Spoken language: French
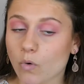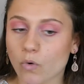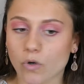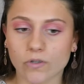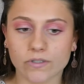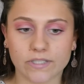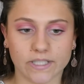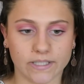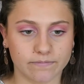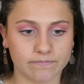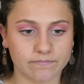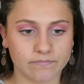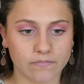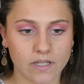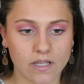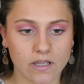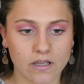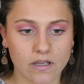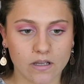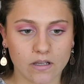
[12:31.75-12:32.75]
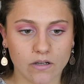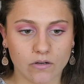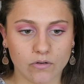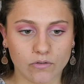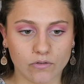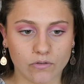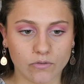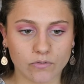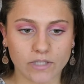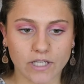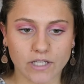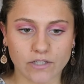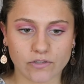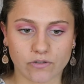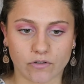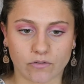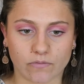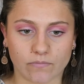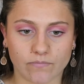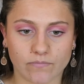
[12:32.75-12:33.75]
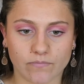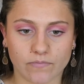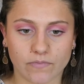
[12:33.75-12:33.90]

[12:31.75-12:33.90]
Ok. Le don d'argent.